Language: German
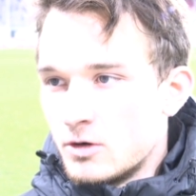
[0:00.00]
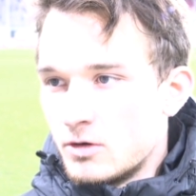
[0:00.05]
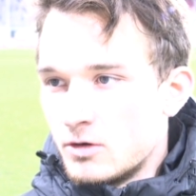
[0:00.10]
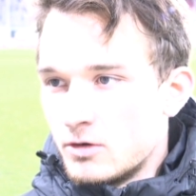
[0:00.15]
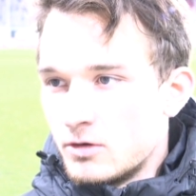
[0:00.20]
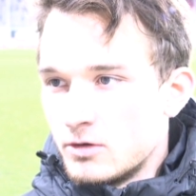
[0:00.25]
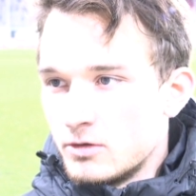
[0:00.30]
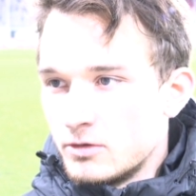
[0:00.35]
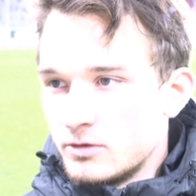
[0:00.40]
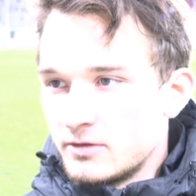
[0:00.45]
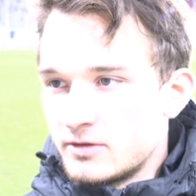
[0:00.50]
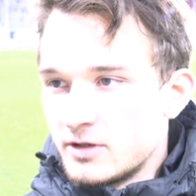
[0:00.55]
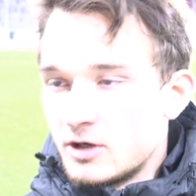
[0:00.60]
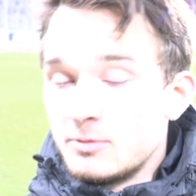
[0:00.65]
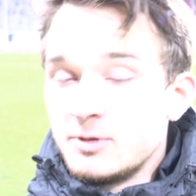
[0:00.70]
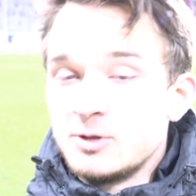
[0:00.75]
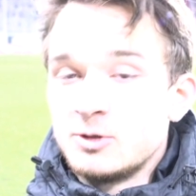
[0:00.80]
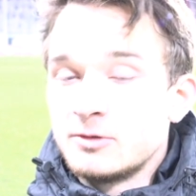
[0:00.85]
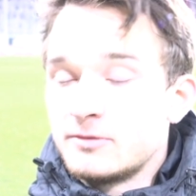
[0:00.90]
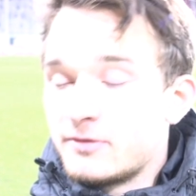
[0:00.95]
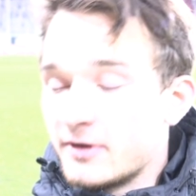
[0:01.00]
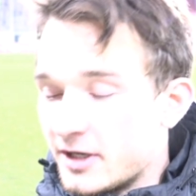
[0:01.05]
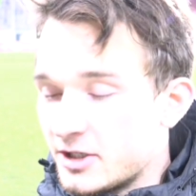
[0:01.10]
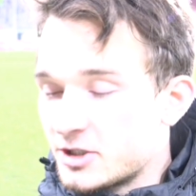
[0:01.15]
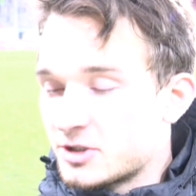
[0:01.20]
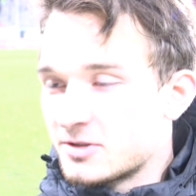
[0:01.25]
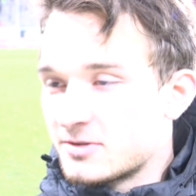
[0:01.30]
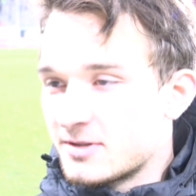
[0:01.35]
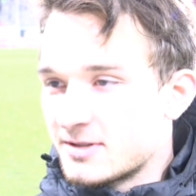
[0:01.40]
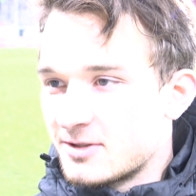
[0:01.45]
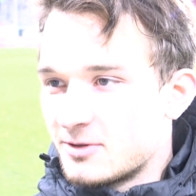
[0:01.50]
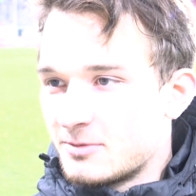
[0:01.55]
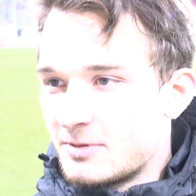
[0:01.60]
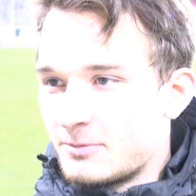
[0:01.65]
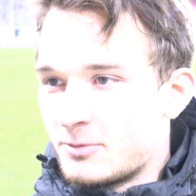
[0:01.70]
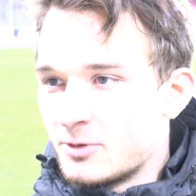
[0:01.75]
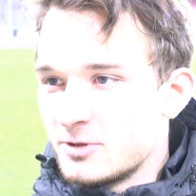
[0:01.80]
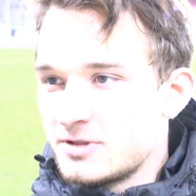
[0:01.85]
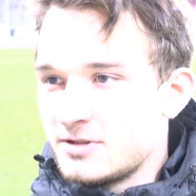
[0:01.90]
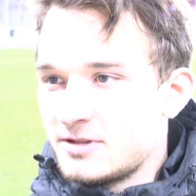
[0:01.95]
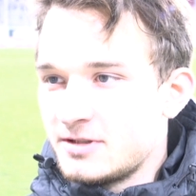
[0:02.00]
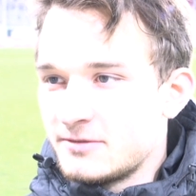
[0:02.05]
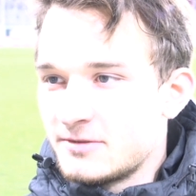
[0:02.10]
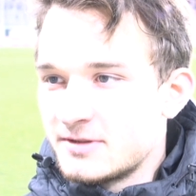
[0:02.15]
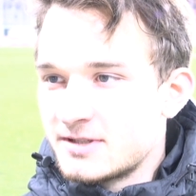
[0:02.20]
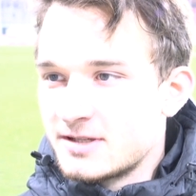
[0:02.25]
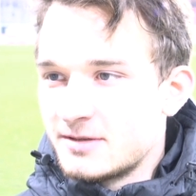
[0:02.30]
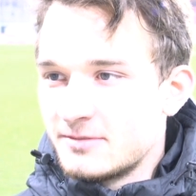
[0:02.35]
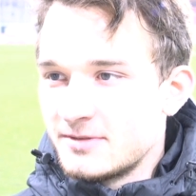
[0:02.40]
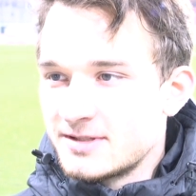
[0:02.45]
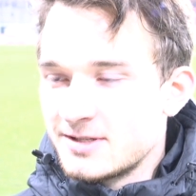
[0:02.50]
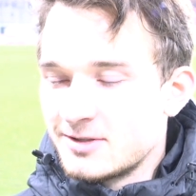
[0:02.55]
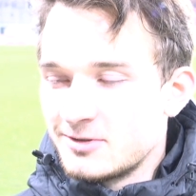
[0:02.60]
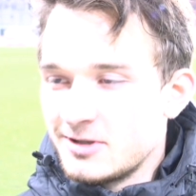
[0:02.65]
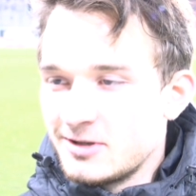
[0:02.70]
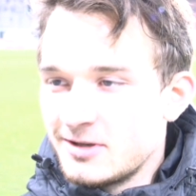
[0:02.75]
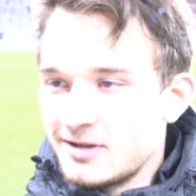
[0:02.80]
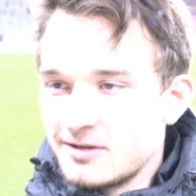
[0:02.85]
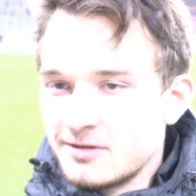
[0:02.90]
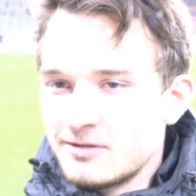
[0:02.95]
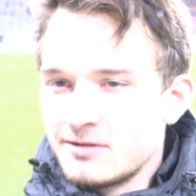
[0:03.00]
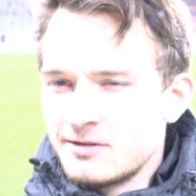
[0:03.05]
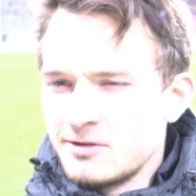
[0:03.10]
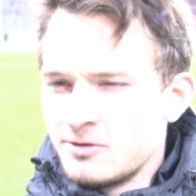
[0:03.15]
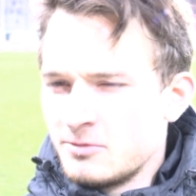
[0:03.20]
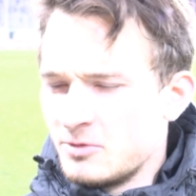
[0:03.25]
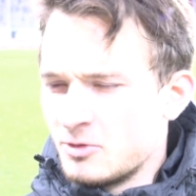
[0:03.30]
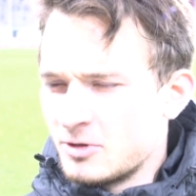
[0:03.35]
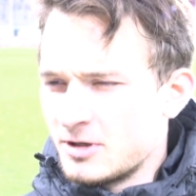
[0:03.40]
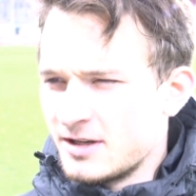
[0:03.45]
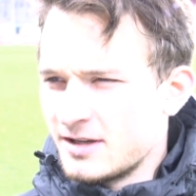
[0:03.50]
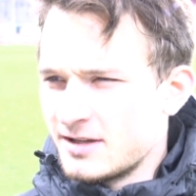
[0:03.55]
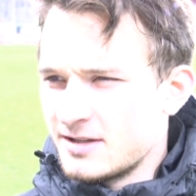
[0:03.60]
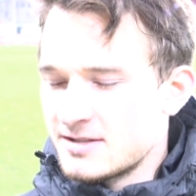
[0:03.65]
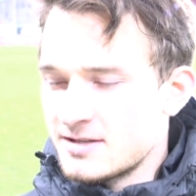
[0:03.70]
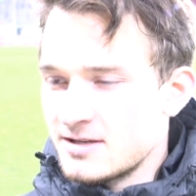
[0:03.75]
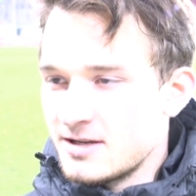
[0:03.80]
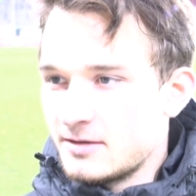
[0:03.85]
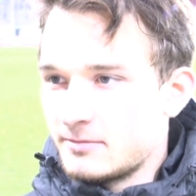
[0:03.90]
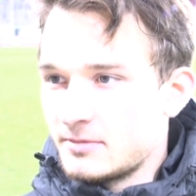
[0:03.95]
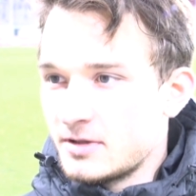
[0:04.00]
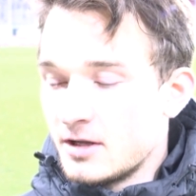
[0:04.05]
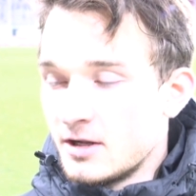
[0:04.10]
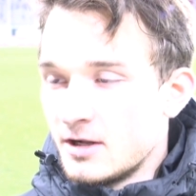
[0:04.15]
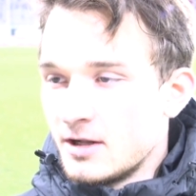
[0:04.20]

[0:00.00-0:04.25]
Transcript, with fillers: Und auch mal durch einen Freistoß, was auch mal positiv ist, haben wir jetzt auch nicht, ich glaube, noch gar keins gehabt.